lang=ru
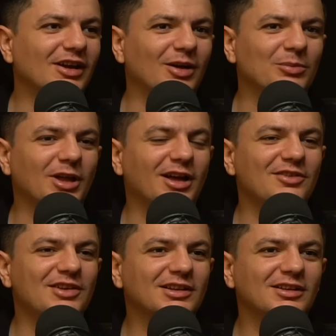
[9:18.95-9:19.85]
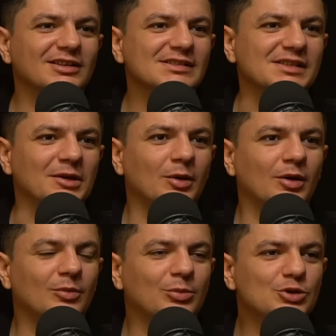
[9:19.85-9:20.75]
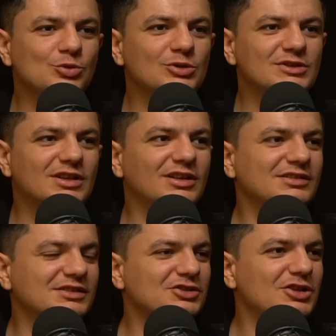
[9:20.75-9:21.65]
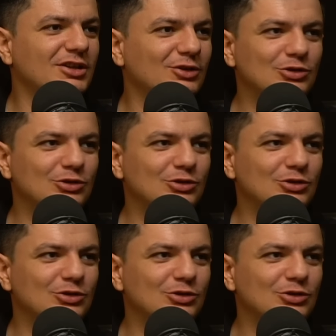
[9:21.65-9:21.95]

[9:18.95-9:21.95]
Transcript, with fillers: а, многовекторность, а, почему я сказал изначально то,